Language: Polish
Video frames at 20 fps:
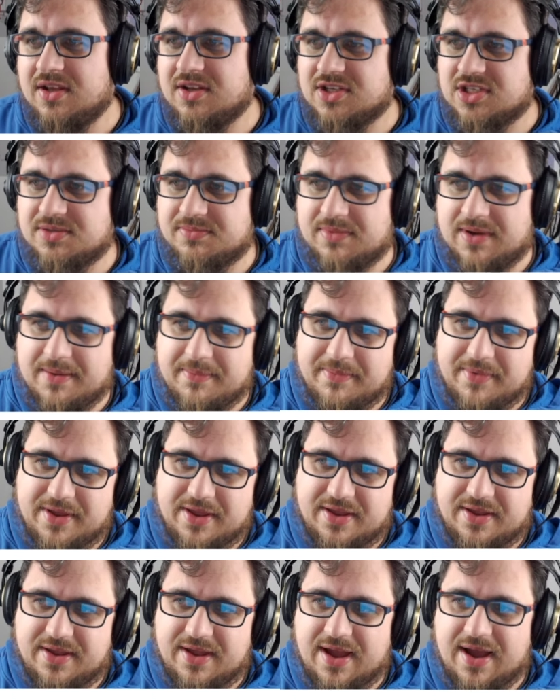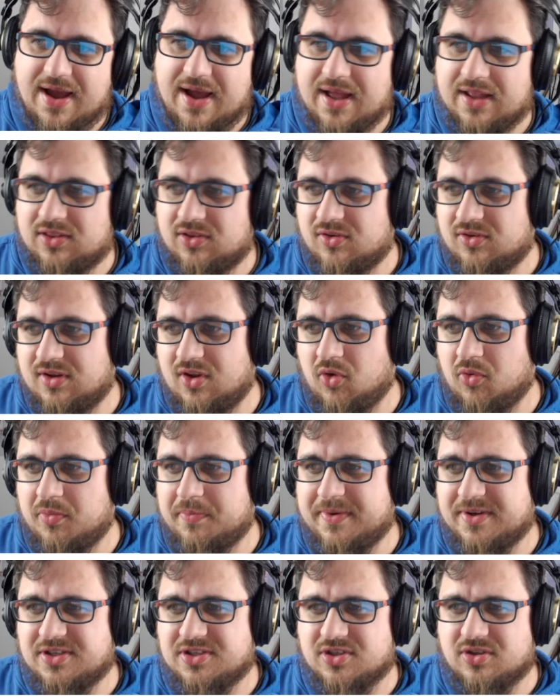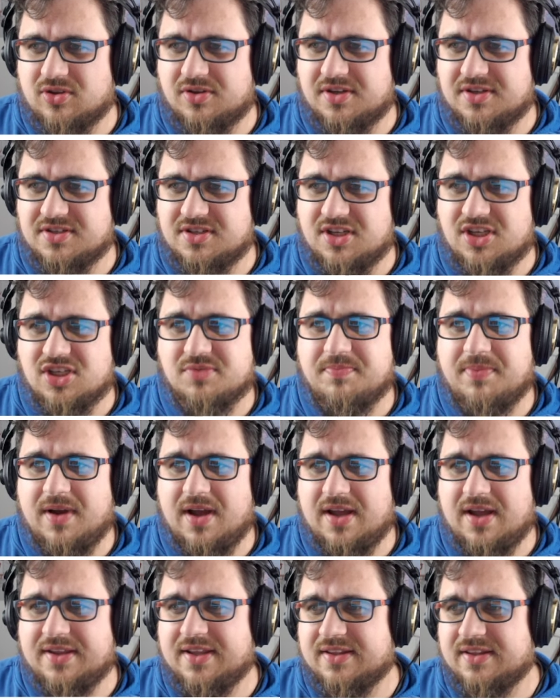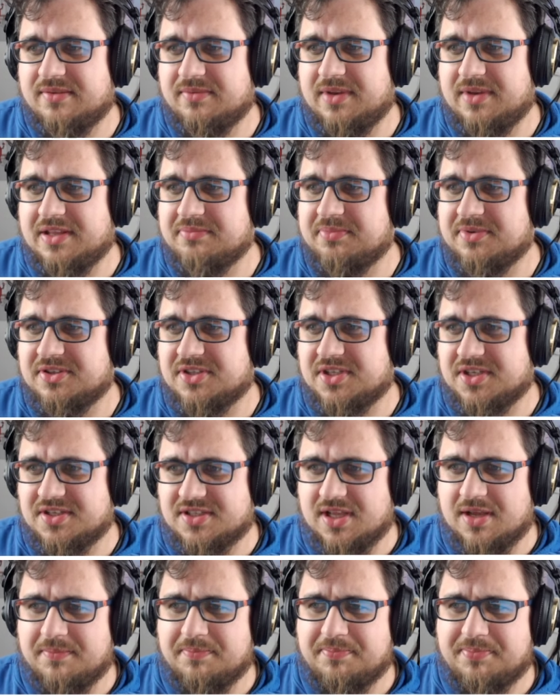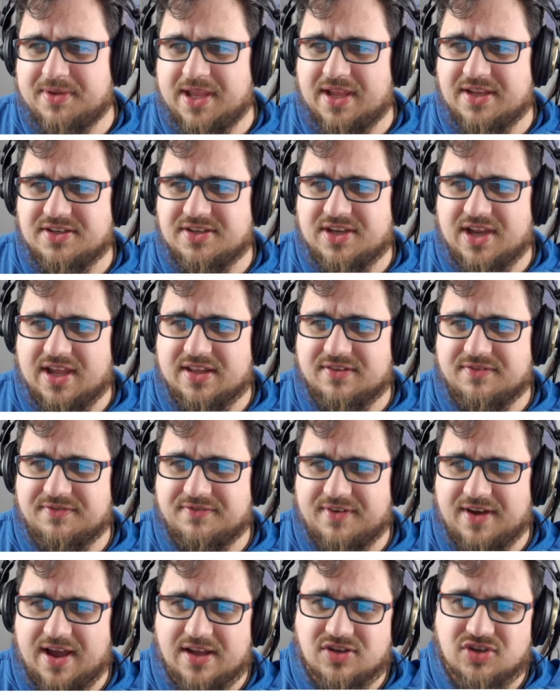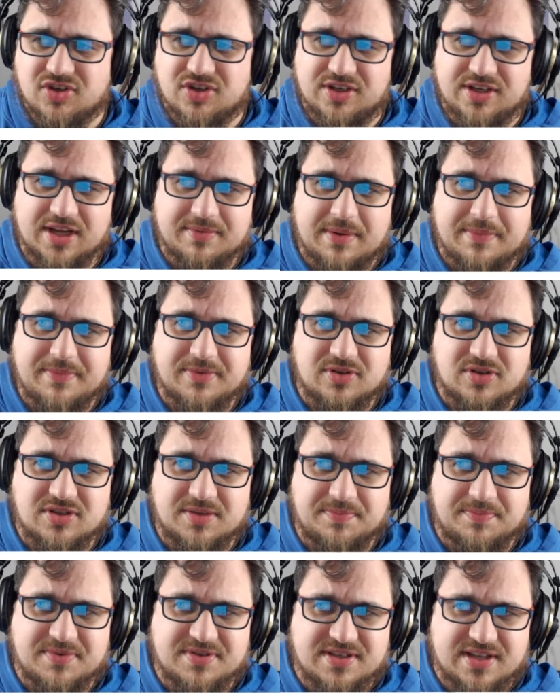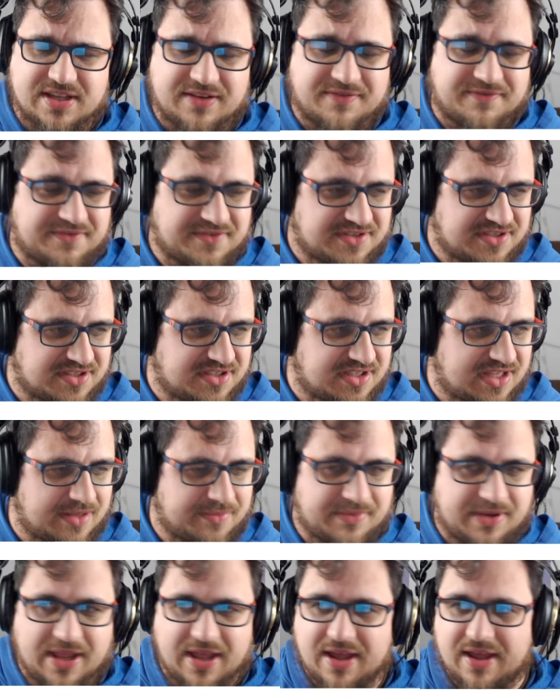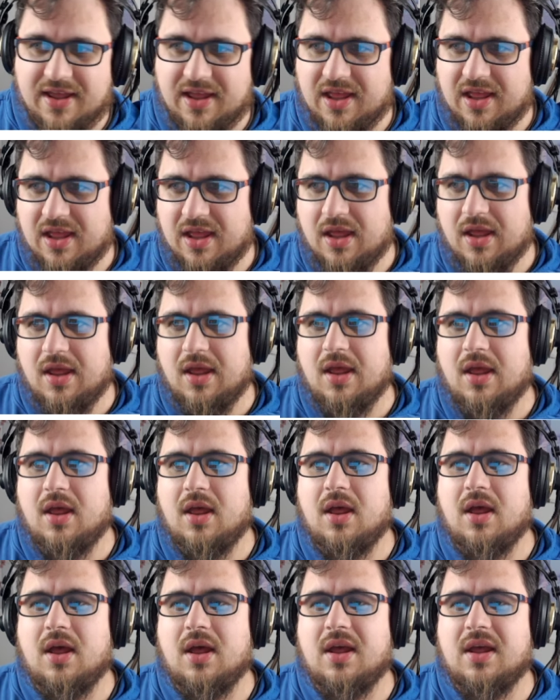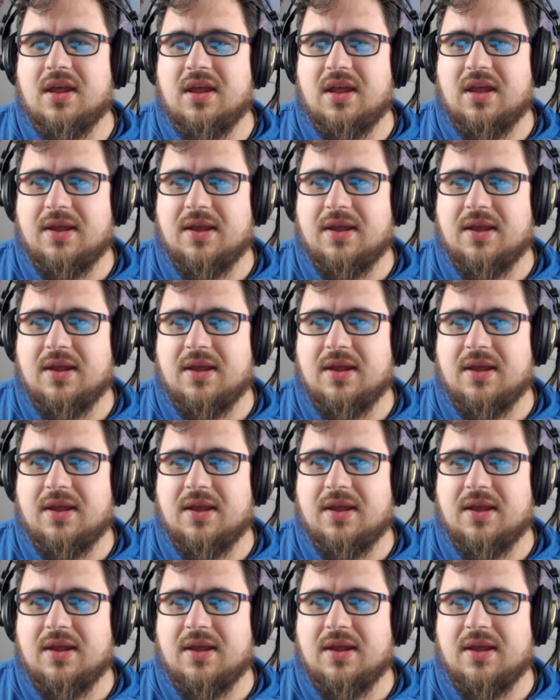Że mamy A, to dla będzie, że to nie jest liczba, 1, 1 e będzie tylko sam 5, E2, czyli jak mamy coś zapisane w systemie yy,